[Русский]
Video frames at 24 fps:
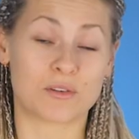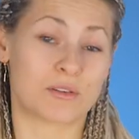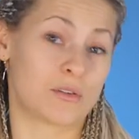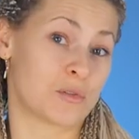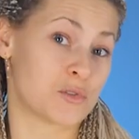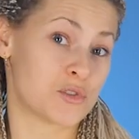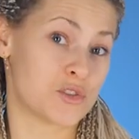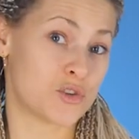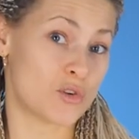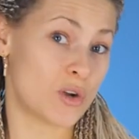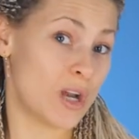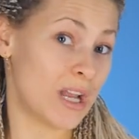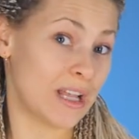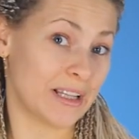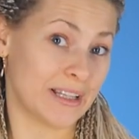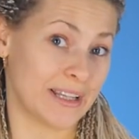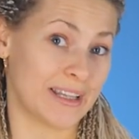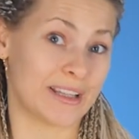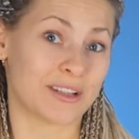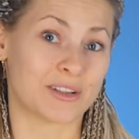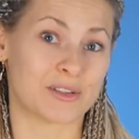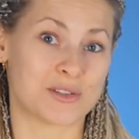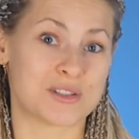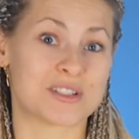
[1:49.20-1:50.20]

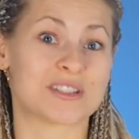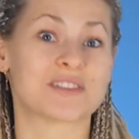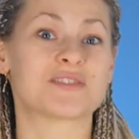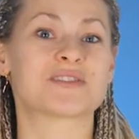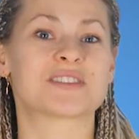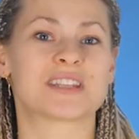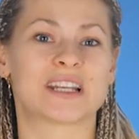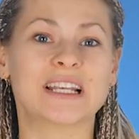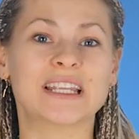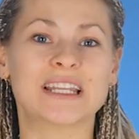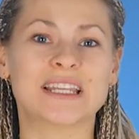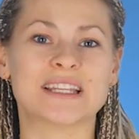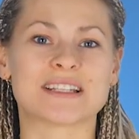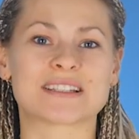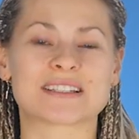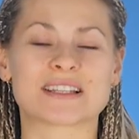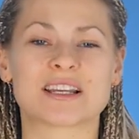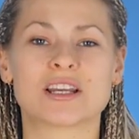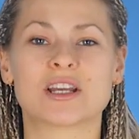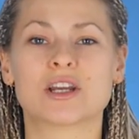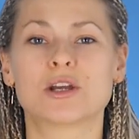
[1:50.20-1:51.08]
Australian, то есть австралиец.